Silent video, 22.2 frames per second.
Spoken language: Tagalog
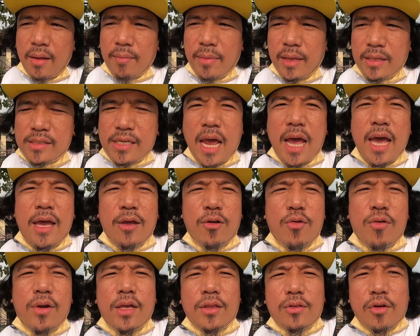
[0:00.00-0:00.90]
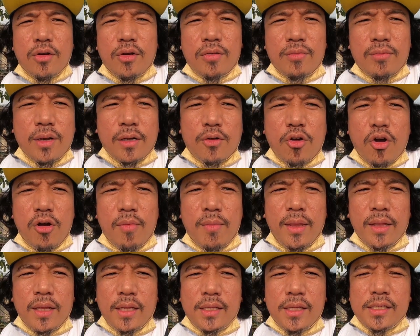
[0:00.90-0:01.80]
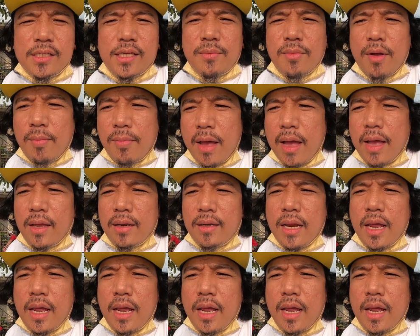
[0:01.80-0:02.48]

mensahe kong ito, mag-comment ka dyan sa baba